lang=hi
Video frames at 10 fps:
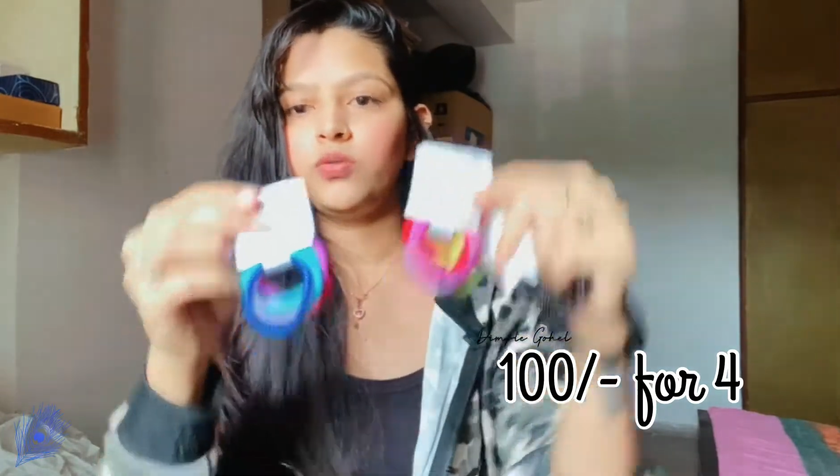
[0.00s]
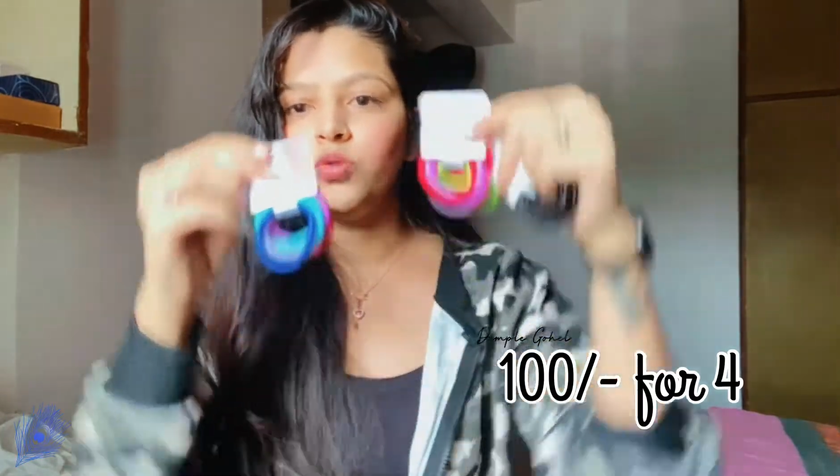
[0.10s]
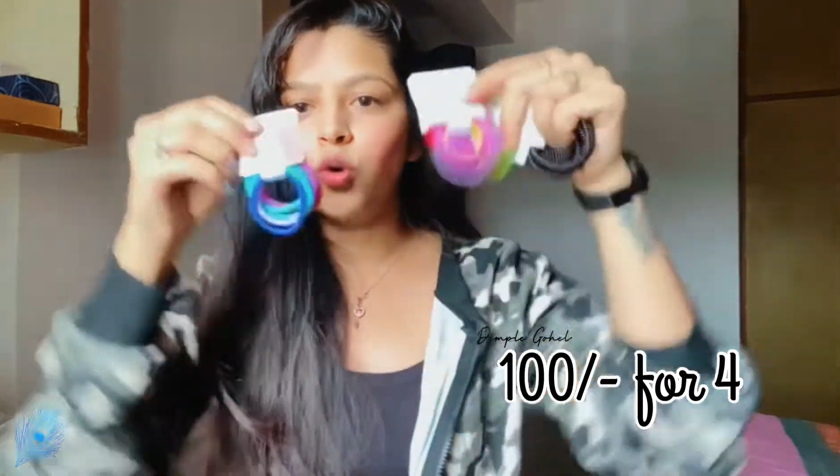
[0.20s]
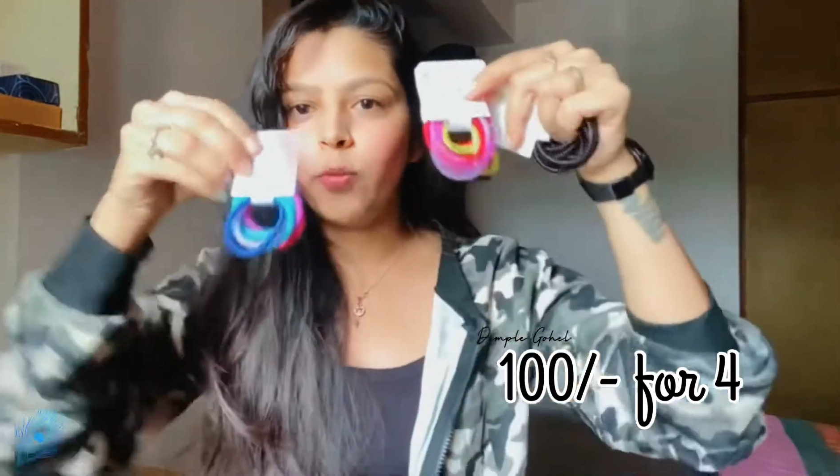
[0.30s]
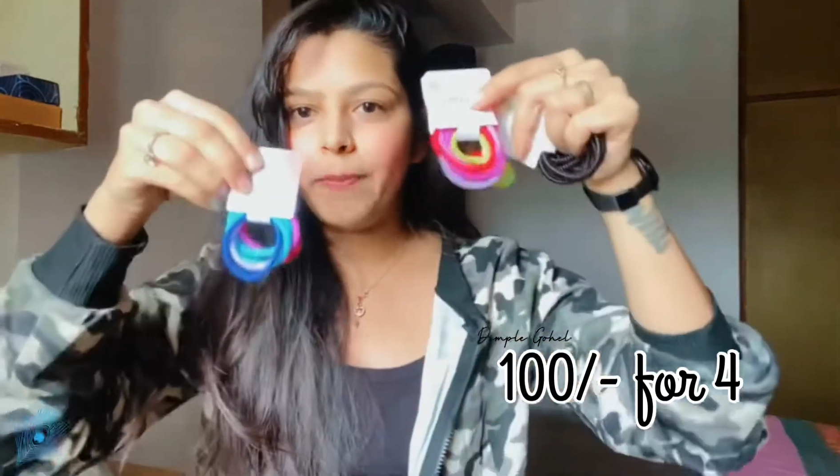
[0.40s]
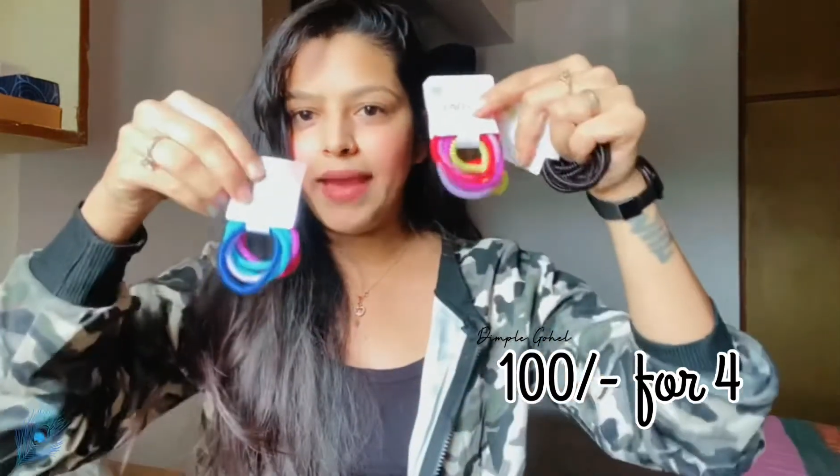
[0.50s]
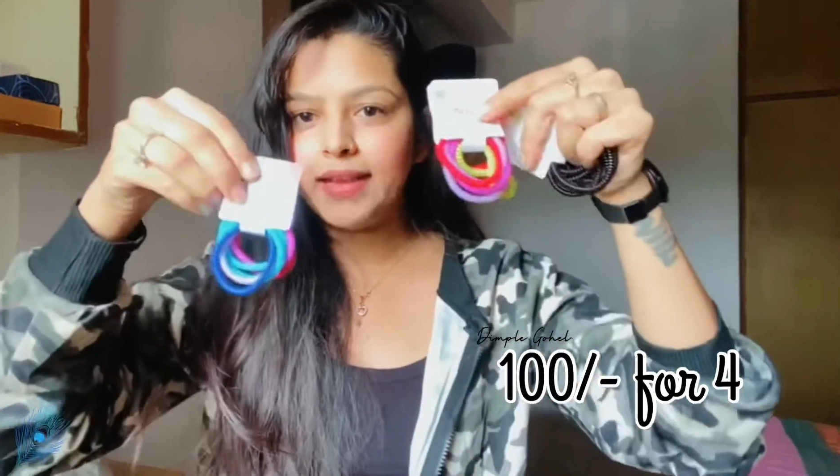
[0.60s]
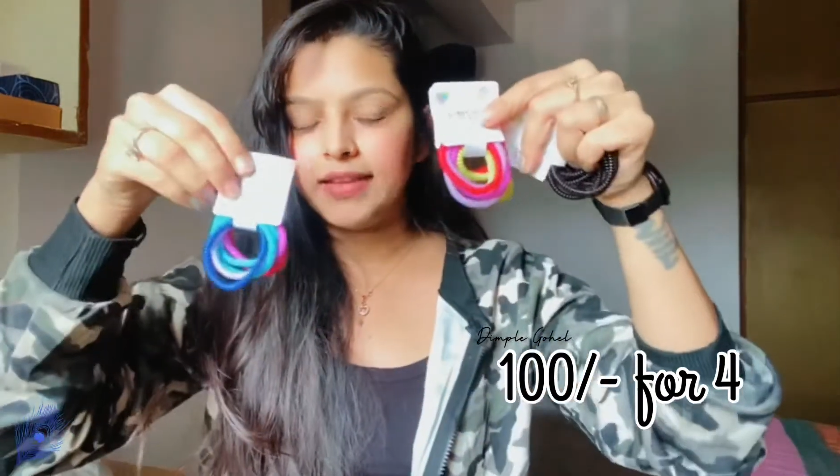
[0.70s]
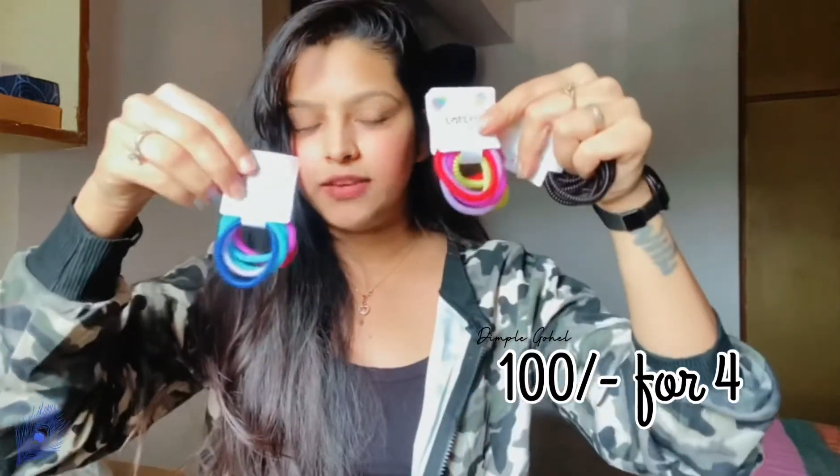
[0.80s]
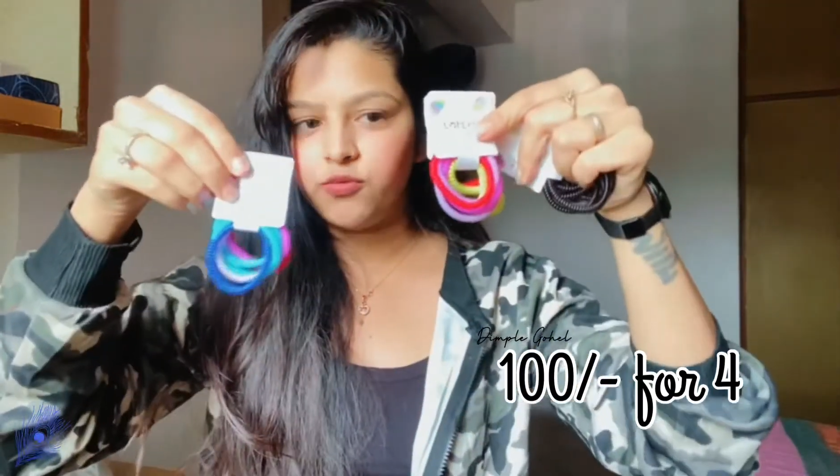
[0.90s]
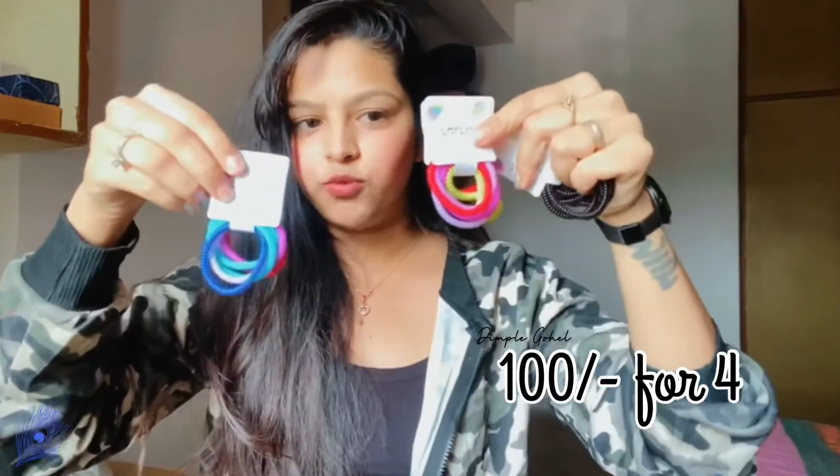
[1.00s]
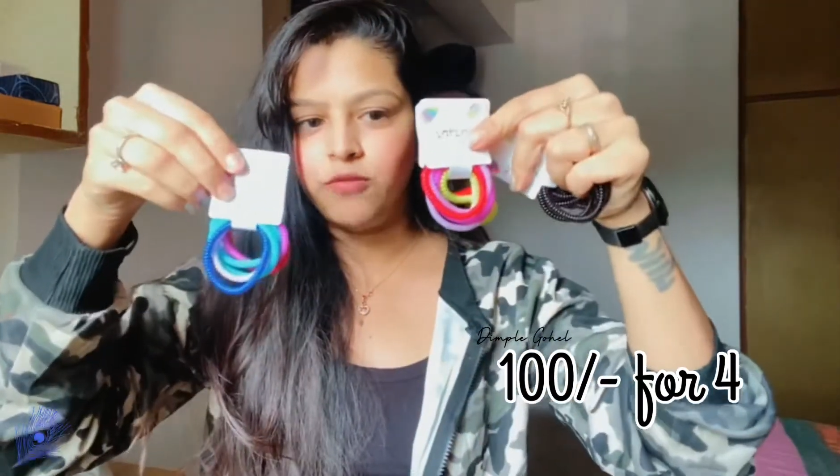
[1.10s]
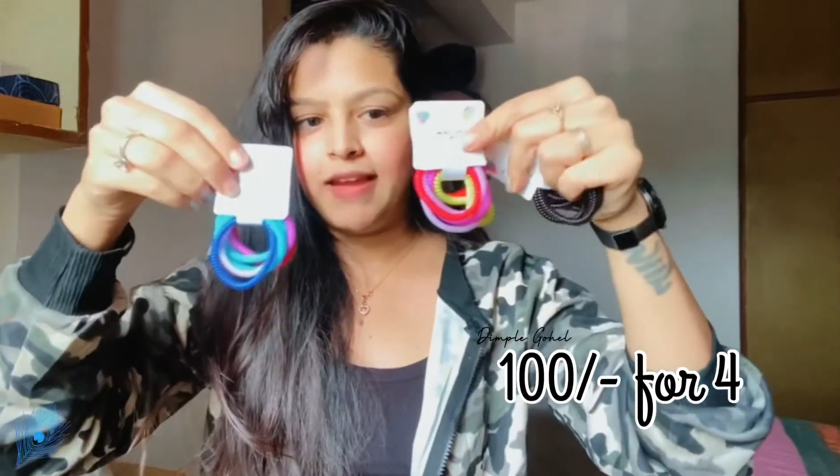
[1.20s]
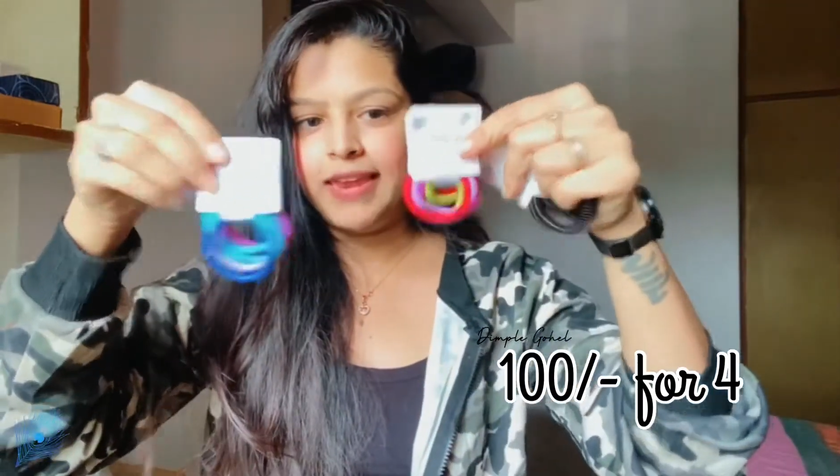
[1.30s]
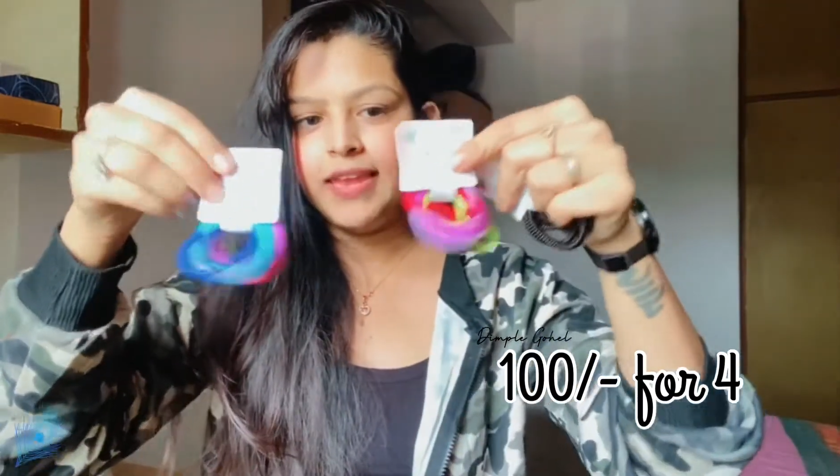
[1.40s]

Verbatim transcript: दो पैक कलरफुल वाले